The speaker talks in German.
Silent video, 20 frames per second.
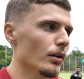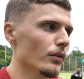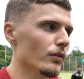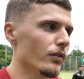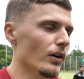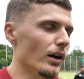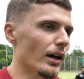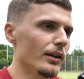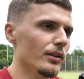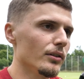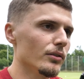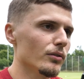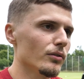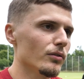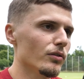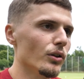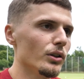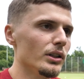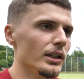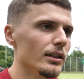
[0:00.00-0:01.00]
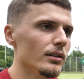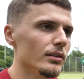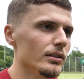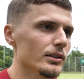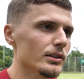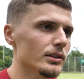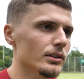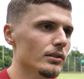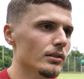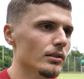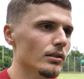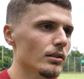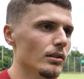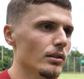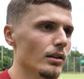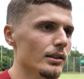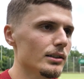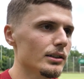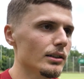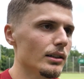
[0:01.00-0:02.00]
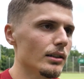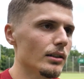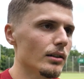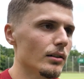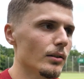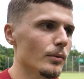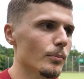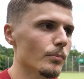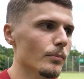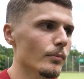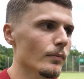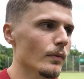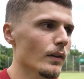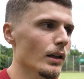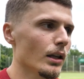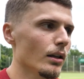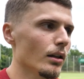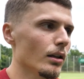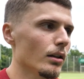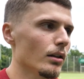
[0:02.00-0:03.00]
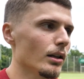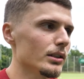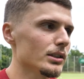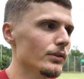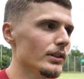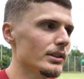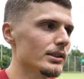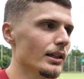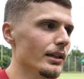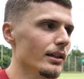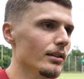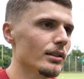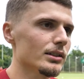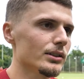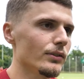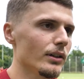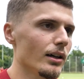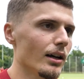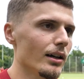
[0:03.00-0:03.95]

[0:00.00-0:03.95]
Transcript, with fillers: Verein für jeden ist, dass, er, dass wir zeigen, dass wir